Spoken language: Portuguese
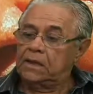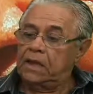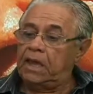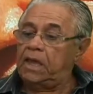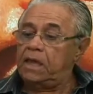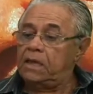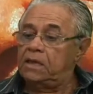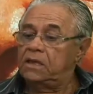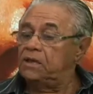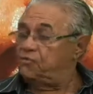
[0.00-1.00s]
é
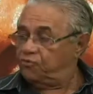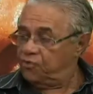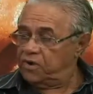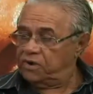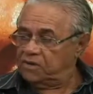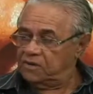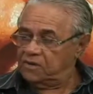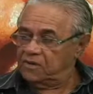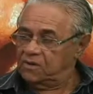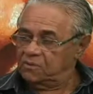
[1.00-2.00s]
e foi,
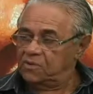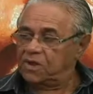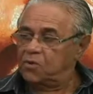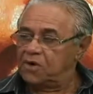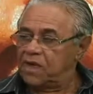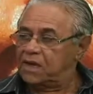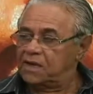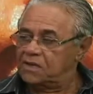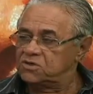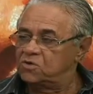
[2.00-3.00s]
porque o que é
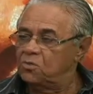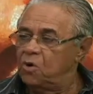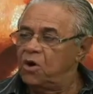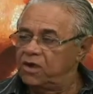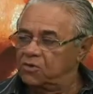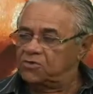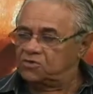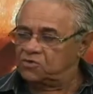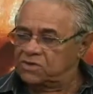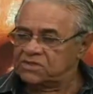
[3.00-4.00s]
grande não morre,
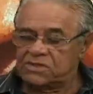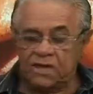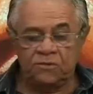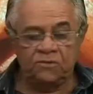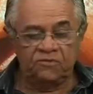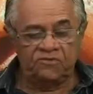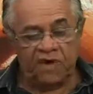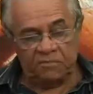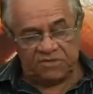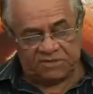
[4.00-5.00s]
continua sendo, o
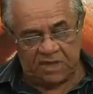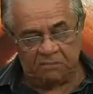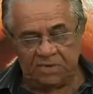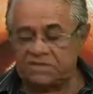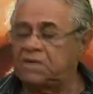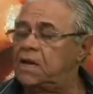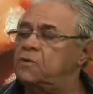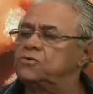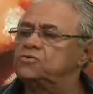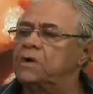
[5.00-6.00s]
verbo sempre será
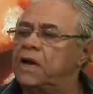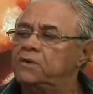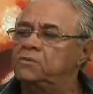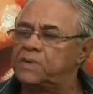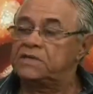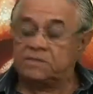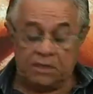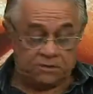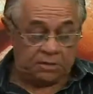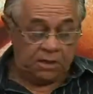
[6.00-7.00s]
conjugado no
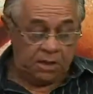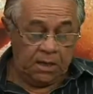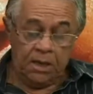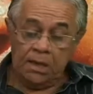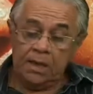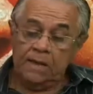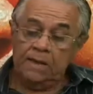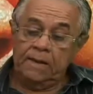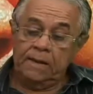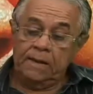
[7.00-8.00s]
presente.
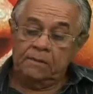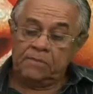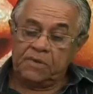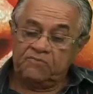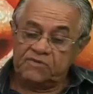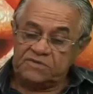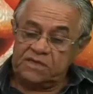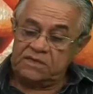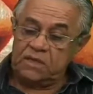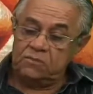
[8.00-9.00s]
Porque
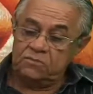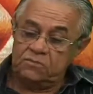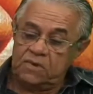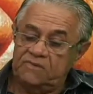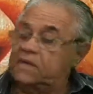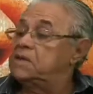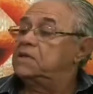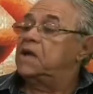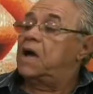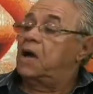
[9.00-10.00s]
você deu uma
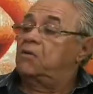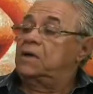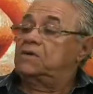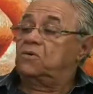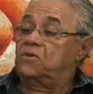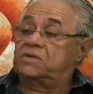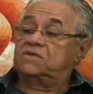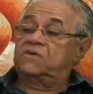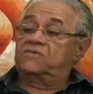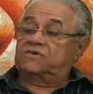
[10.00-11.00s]
verdadeira aula, coisas
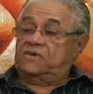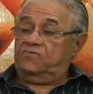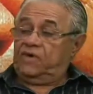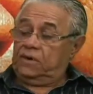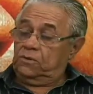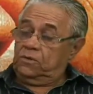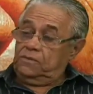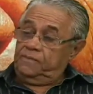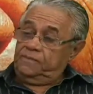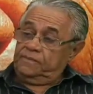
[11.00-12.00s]
que você
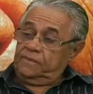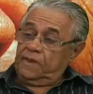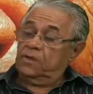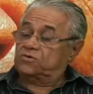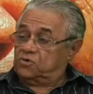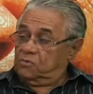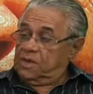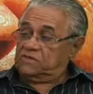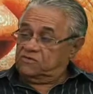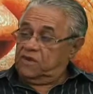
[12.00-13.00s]
falou, eu sou
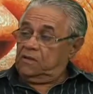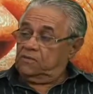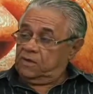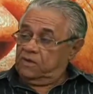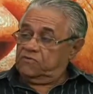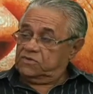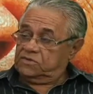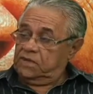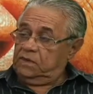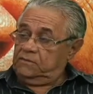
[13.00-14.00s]
mais velho do que
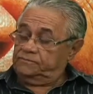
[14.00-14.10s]
você,